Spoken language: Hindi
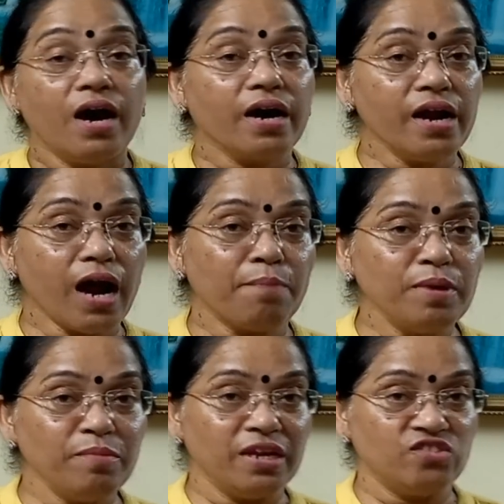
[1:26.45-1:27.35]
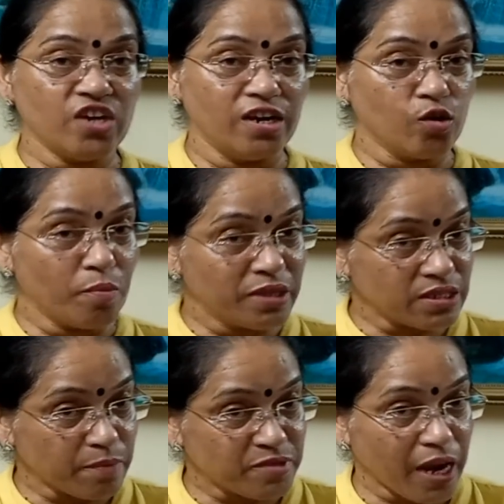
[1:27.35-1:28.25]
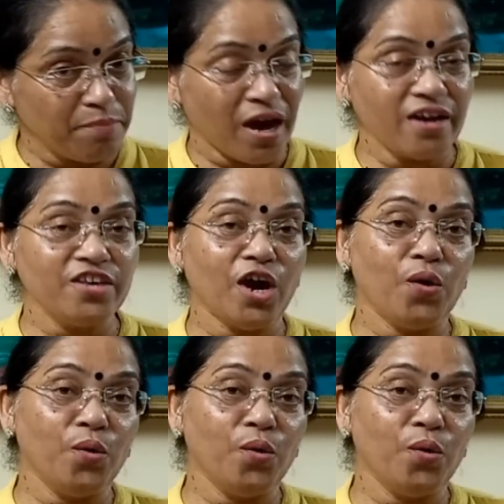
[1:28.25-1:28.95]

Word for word: अगर आपने मेरे इस चैनल को अभी तक सब्सक्राइब ना किया